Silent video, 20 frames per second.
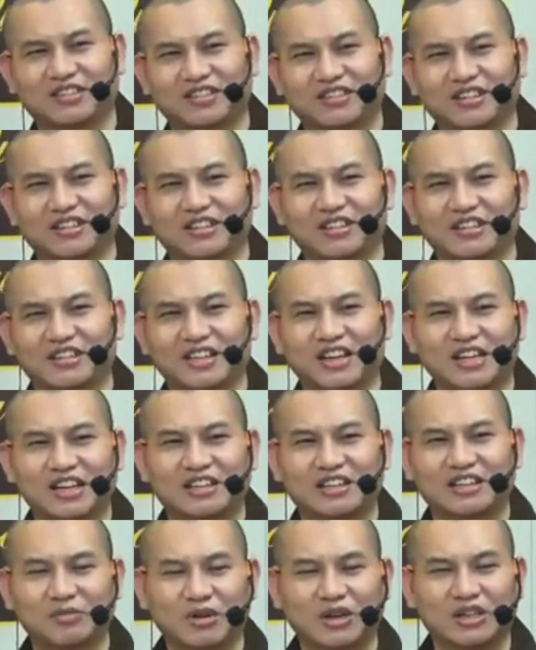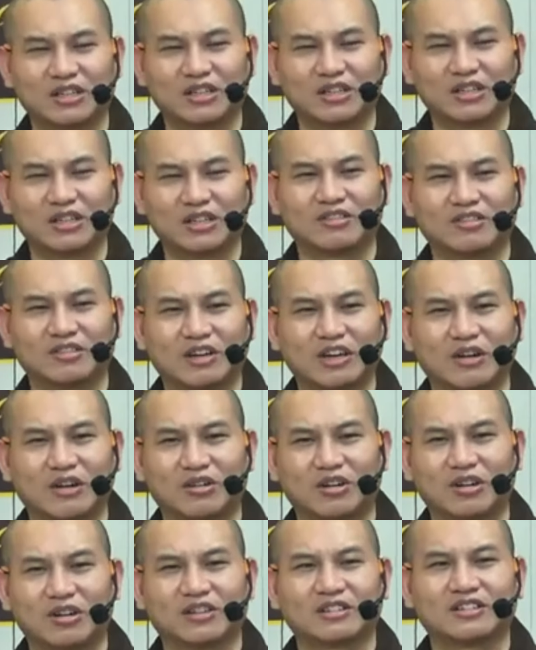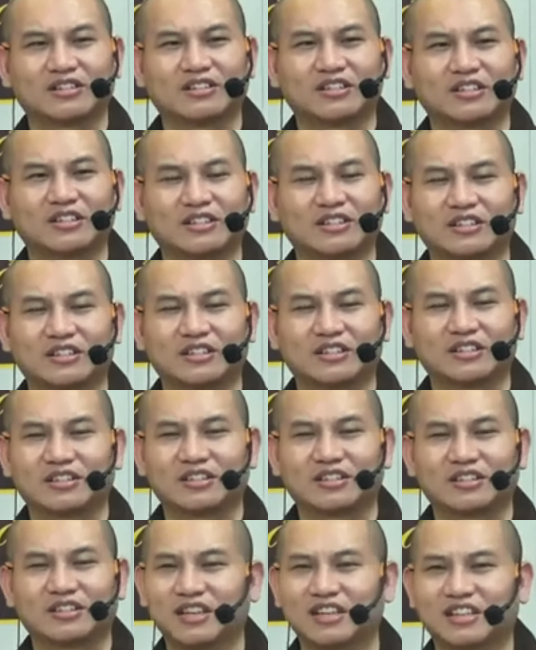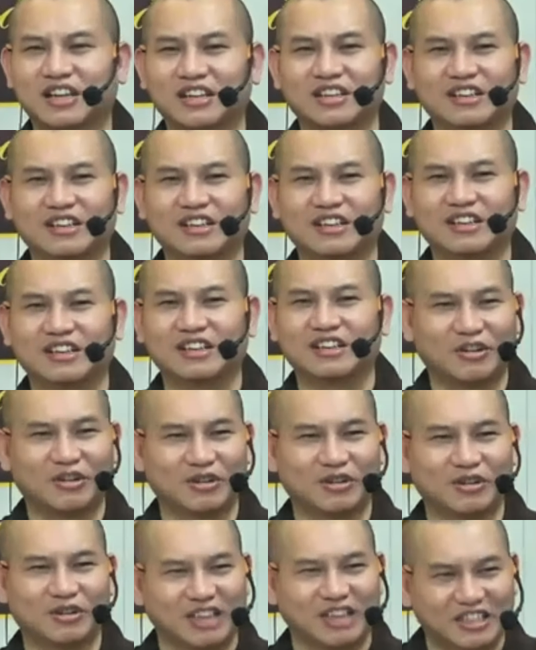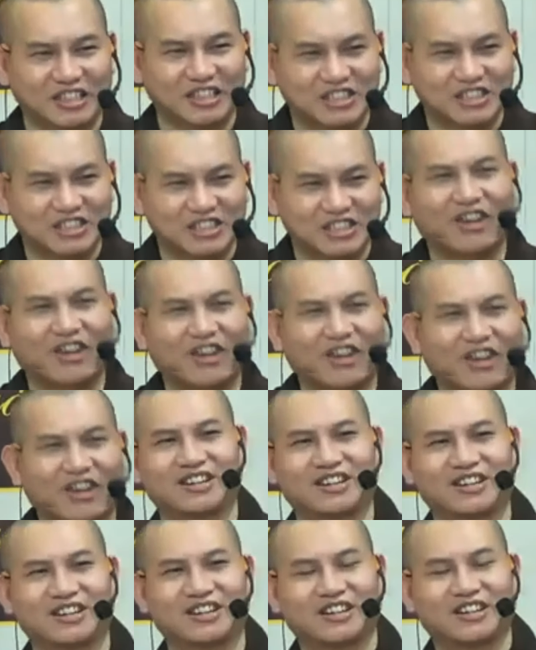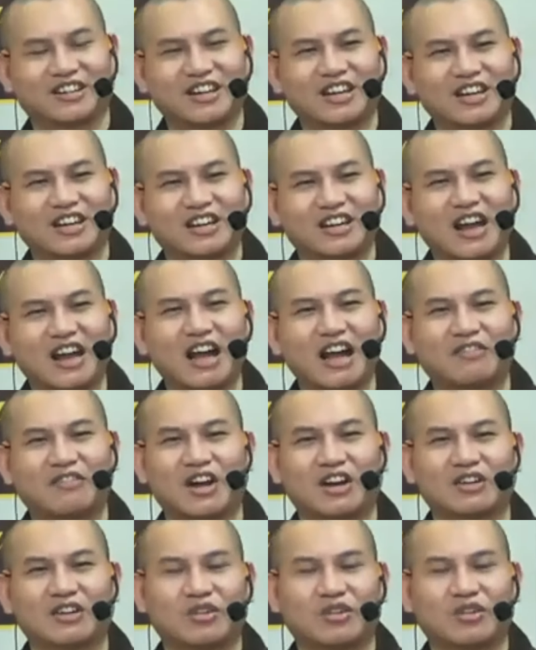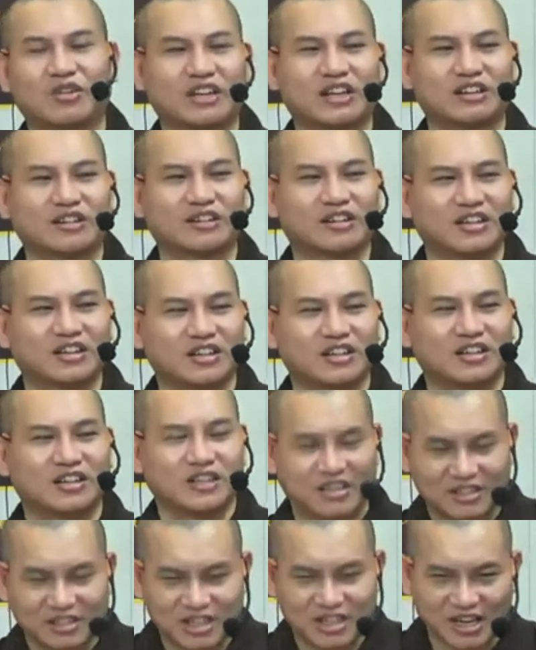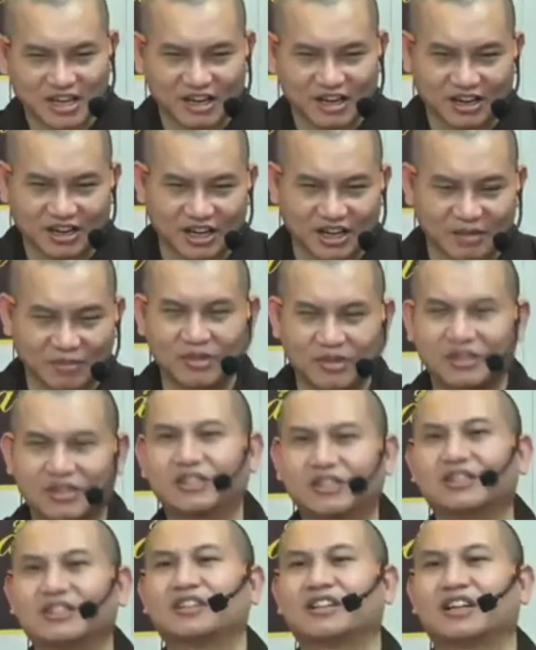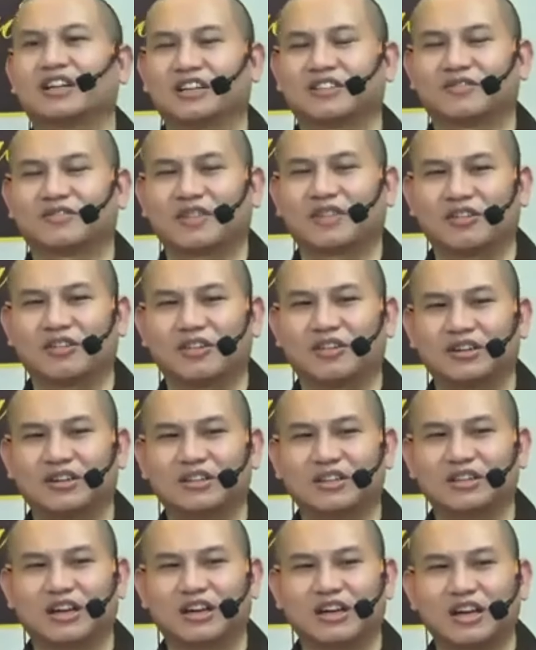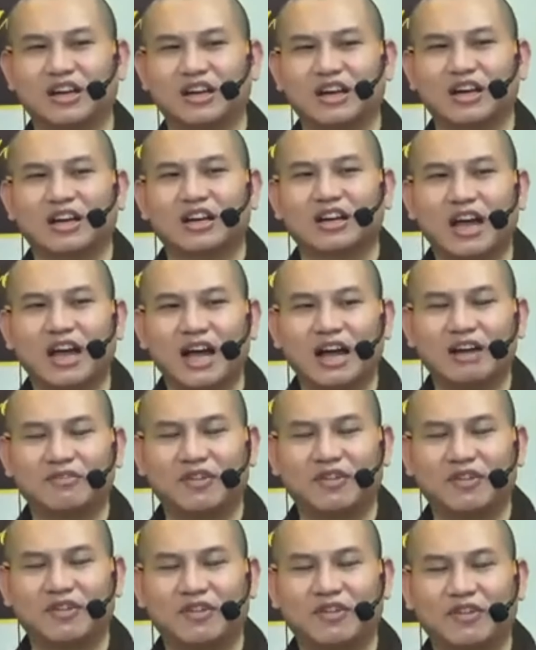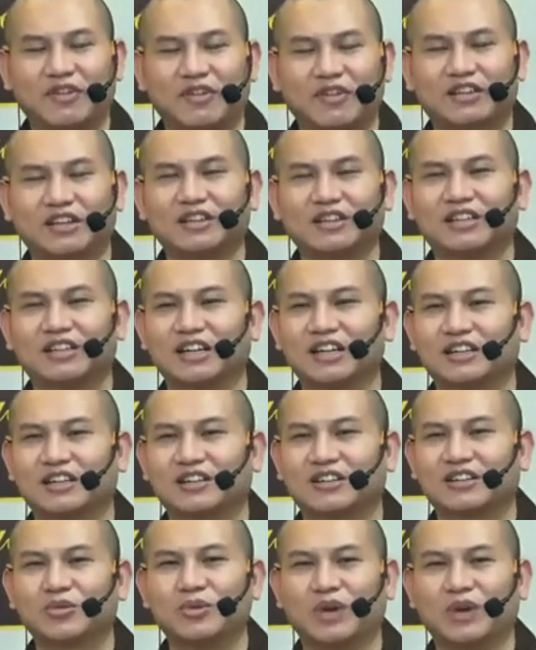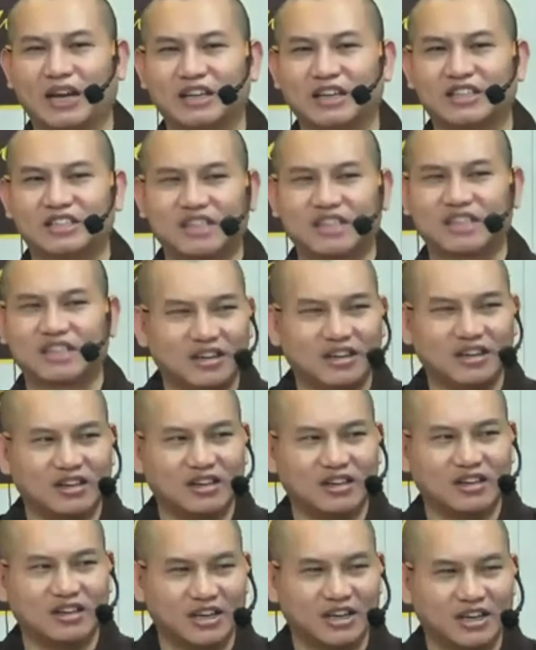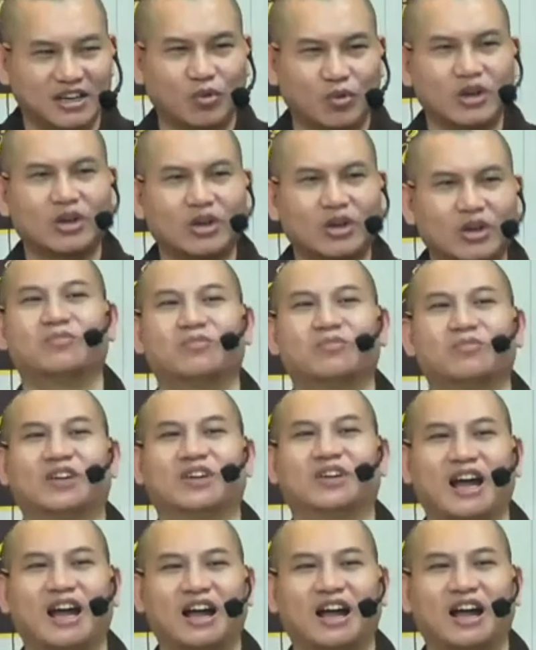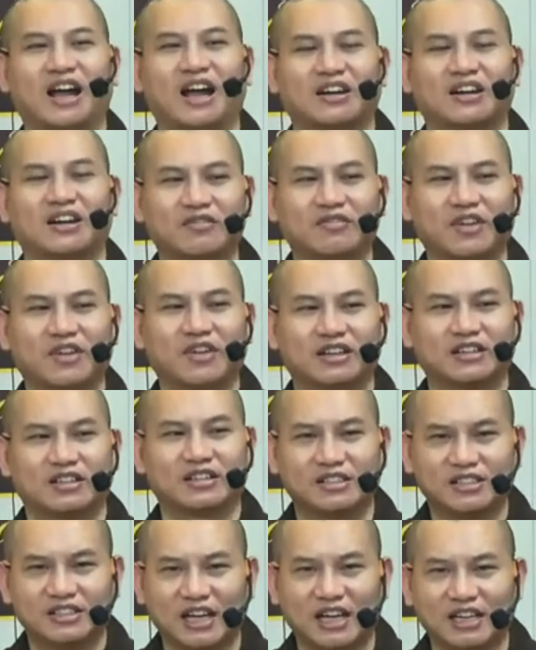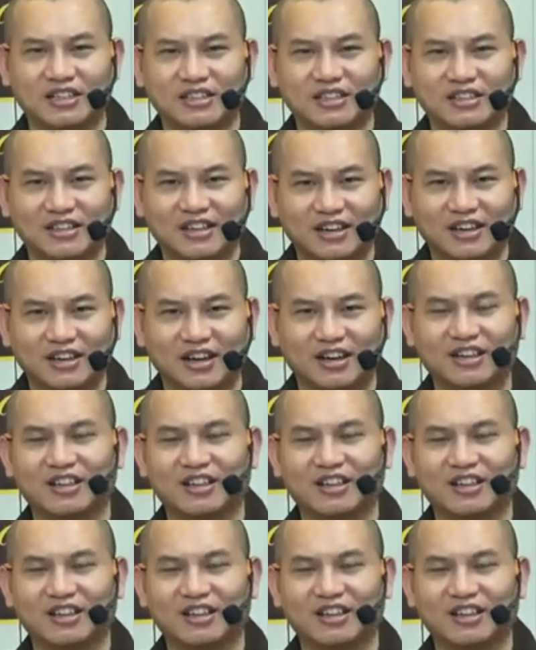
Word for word: đến cái thứ bốn là gì bắt đầu nghĩ đến danh lợi bắt đầu là chết đòn nên đa phần con người chết ở cái điểm thứ tư đấy có nói trước là đa phần cái người tu hành chết ở cái điểm cuối cùng là đến phần danh lợi